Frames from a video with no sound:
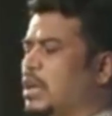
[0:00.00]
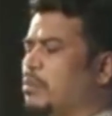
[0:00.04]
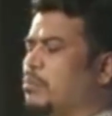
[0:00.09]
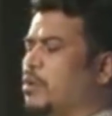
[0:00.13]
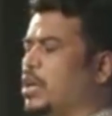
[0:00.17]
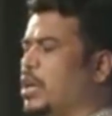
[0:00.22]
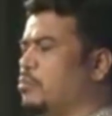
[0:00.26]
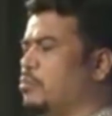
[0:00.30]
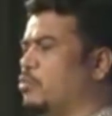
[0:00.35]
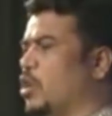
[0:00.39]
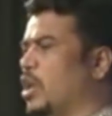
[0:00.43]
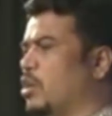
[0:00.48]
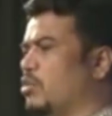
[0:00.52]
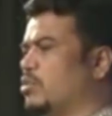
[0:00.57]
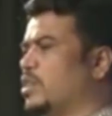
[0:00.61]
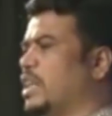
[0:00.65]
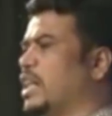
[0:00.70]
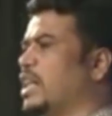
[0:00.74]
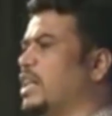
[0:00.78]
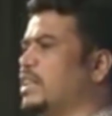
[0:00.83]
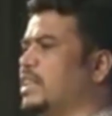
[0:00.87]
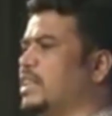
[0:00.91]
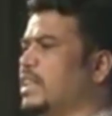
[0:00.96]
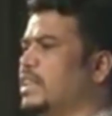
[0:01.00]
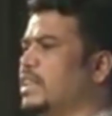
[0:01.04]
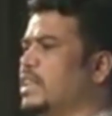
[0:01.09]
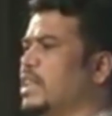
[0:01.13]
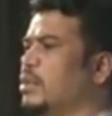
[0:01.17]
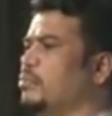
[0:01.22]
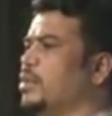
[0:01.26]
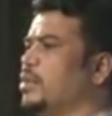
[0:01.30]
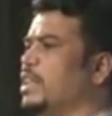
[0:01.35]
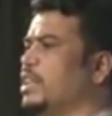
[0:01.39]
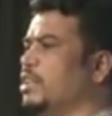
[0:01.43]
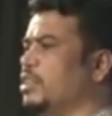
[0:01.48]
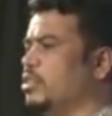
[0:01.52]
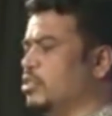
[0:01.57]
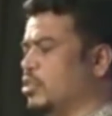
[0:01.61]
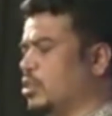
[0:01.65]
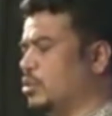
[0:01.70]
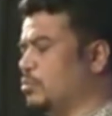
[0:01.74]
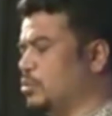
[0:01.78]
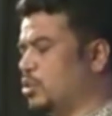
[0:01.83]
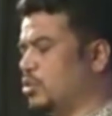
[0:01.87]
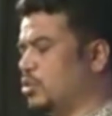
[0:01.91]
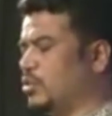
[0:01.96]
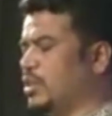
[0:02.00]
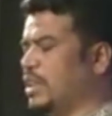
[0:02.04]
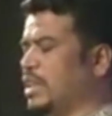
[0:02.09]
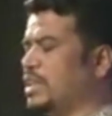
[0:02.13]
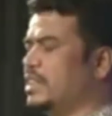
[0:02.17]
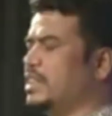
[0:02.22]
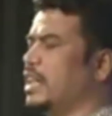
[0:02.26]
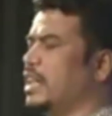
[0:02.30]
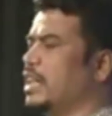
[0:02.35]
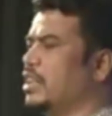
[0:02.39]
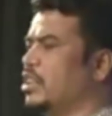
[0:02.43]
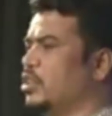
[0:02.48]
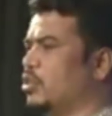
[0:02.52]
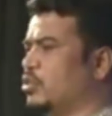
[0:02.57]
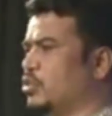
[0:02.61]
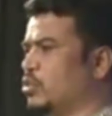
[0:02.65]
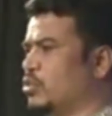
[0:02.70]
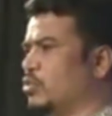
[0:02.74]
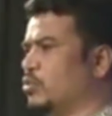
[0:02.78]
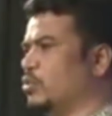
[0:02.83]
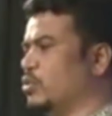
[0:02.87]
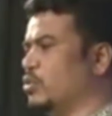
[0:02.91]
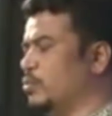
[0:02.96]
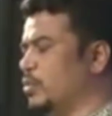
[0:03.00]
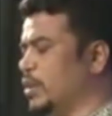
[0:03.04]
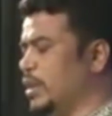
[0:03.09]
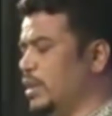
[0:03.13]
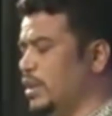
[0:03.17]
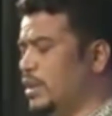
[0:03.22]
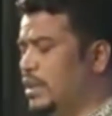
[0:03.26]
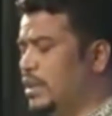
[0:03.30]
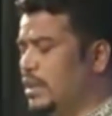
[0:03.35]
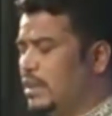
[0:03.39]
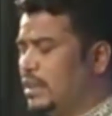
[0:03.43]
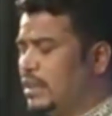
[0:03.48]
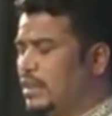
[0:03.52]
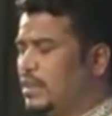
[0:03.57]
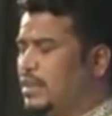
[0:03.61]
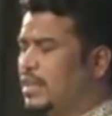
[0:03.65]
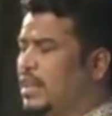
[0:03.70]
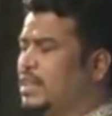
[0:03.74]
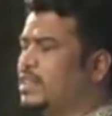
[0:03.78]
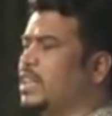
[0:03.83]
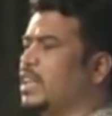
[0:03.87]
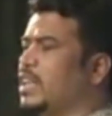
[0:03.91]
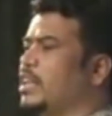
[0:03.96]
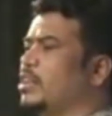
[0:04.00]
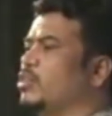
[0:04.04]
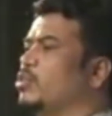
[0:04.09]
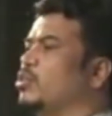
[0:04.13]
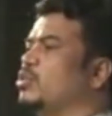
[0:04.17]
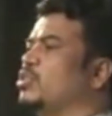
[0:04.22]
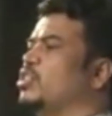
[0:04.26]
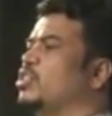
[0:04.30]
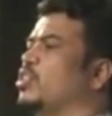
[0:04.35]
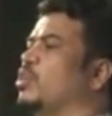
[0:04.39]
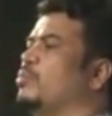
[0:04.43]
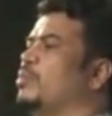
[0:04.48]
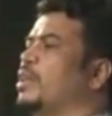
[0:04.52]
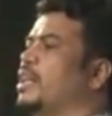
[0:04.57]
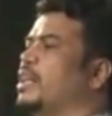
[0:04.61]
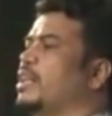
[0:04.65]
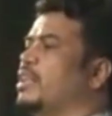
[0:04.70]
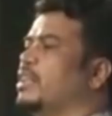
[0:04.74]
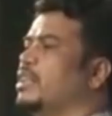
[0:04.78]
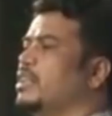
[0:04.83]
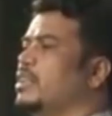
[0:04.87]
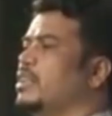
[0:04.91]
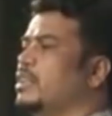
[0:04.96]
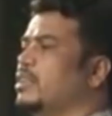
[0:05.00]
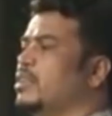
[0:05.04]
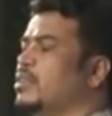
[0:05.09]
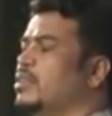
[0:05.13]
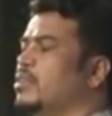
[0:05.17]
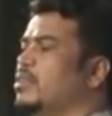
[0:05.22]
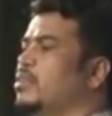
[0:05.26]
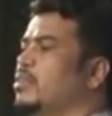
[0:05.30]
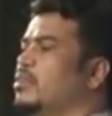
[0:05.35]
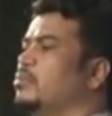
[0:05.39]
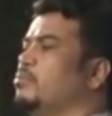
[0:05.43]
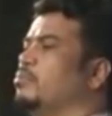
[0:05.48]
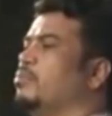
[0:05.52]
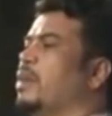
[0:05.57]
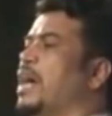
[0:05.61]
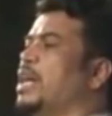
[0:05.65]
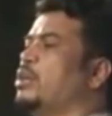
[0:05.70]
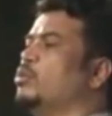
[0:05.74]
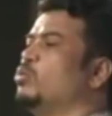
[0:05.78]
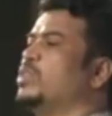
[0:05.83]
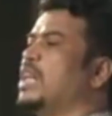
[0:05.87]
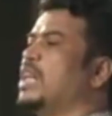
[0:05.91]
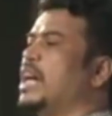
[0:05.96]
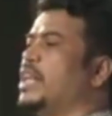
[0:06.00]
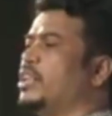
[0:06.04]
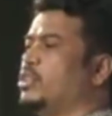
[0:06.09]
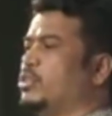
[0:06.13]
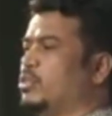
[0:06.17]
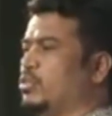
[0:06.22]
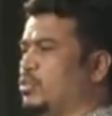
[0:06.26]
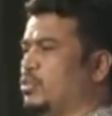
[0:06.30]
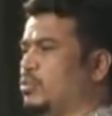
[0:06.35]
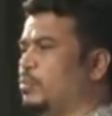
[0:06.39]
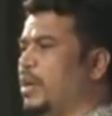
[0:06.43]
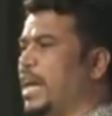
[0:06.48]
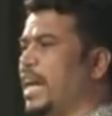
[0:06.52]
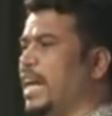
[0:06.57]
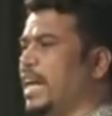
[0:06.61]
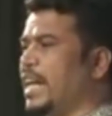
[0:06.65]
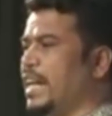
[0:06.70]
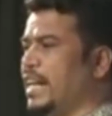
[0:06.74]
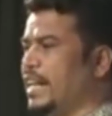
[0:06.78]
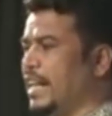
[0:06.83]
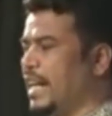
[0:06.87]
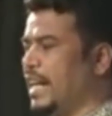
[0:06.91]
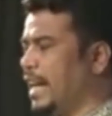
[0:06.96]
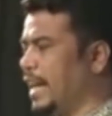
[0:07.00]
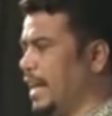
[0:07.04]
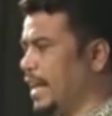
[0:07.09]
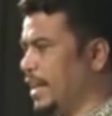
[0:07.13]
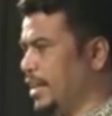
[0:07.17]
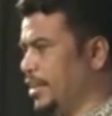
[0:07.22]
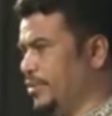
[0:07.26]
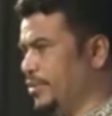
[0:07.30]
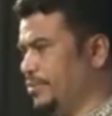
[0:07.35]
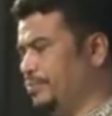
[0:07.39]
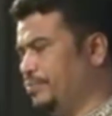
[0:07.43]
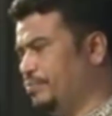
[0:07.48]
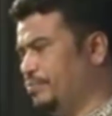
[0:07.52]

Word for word: চামড়ায় মোড়ানো থাকে ঠিক তেমনি সমস্ত জাল নিয়ন্ত্রণ করবে জালের গতি হবে বায়ু তাড়িত মেঘের ন্যায়